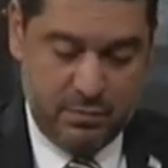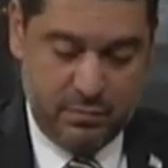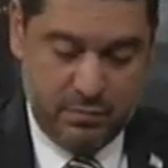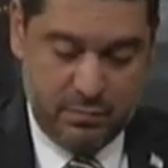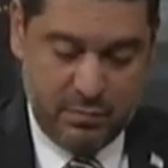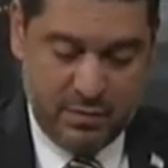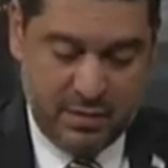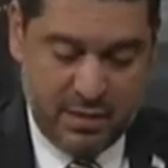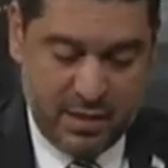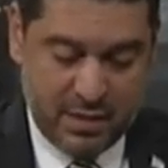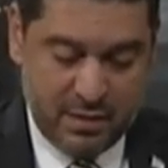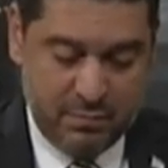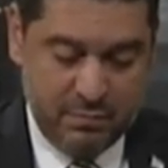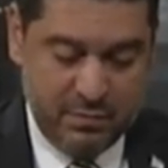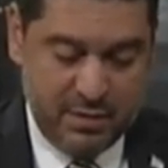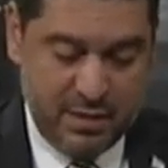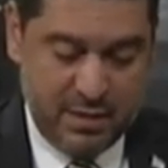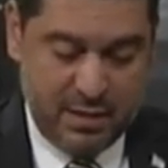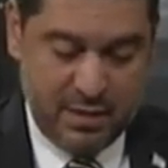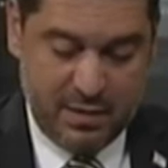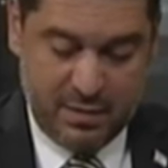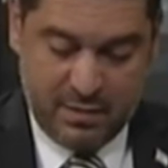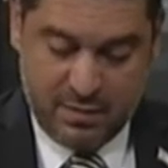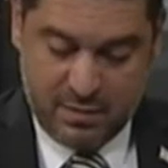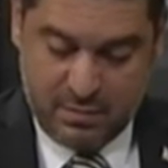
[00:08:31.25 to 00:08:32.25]
bir takım
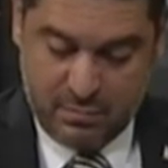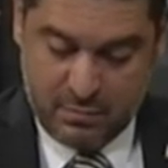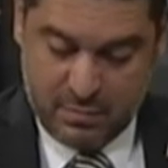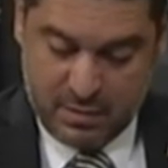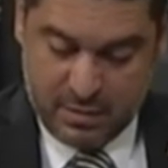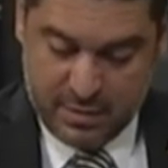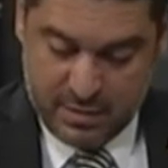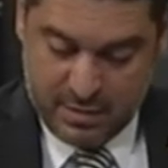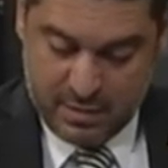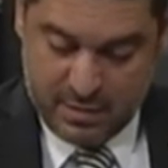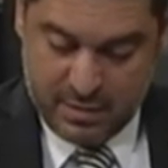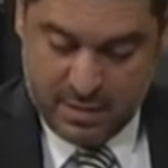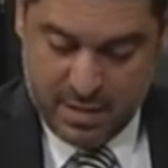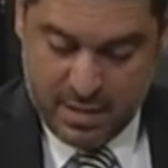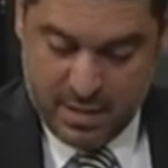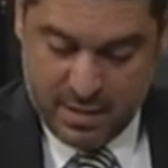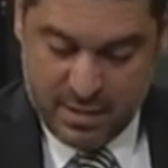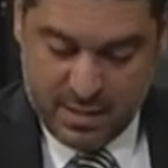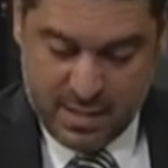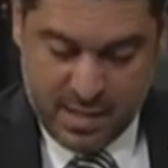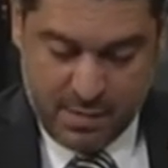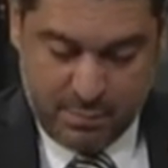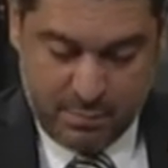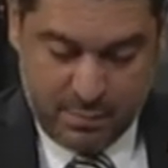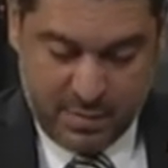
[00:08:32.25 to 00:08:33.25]
değerlendirmeler
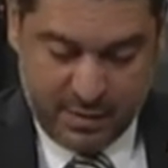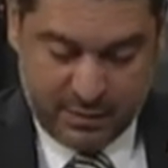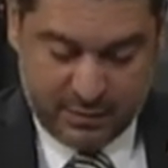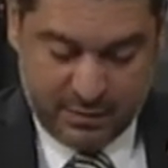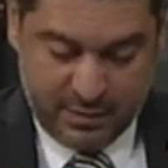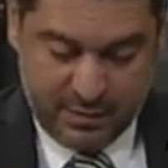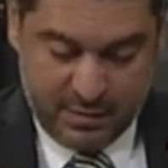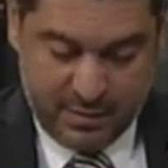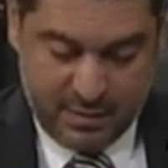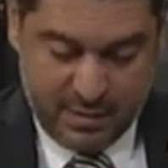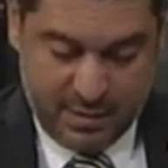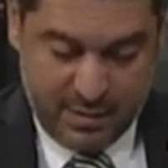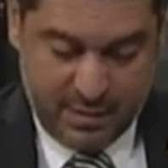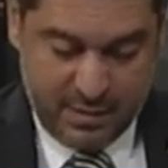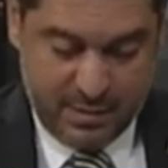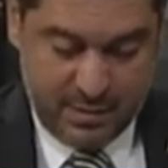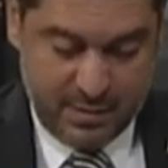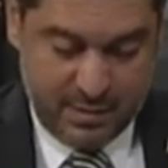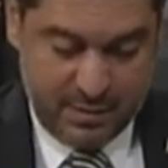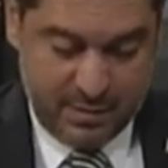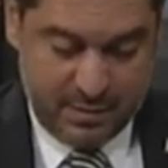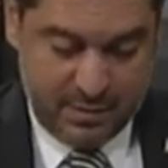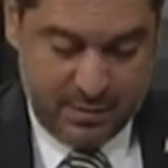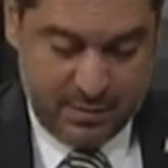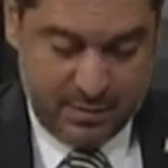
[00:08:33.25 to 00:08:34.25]
yapmaktan da
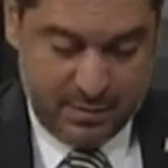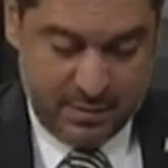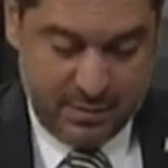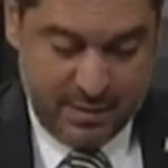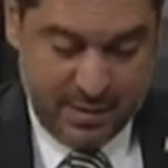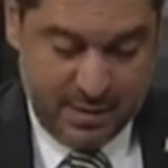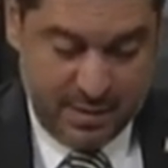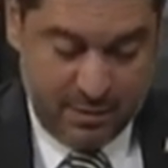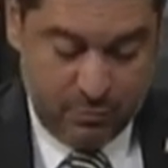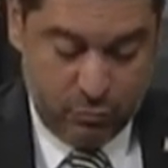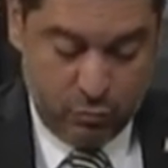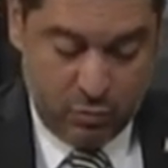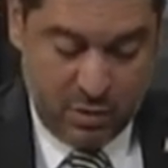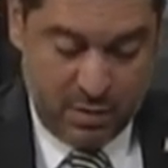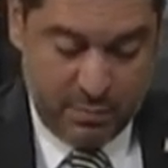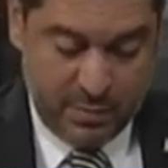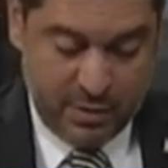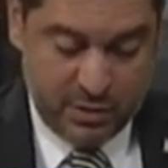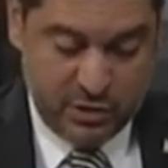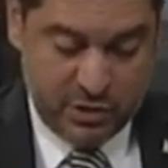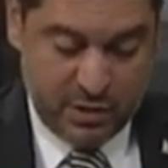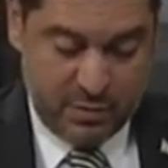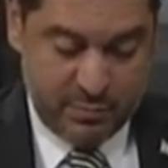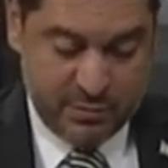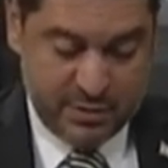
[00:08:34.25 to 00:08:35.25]
e, geri
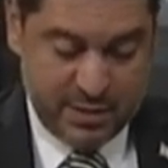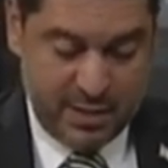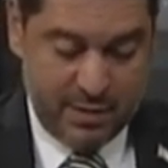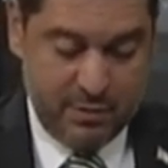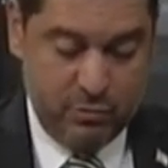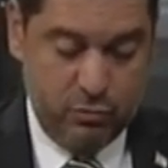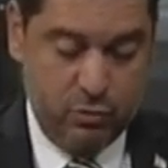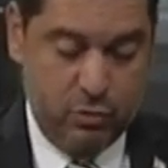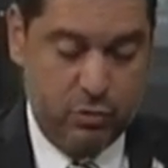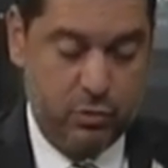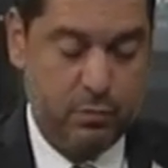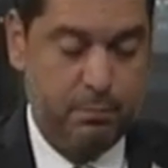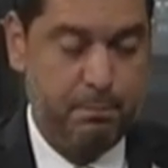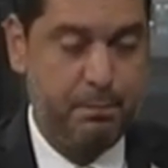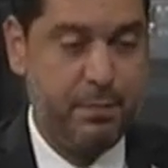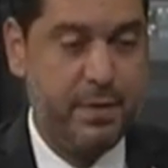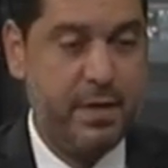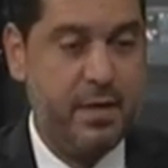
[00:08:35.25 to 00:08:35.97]
duramayacağımızı anlıyorum.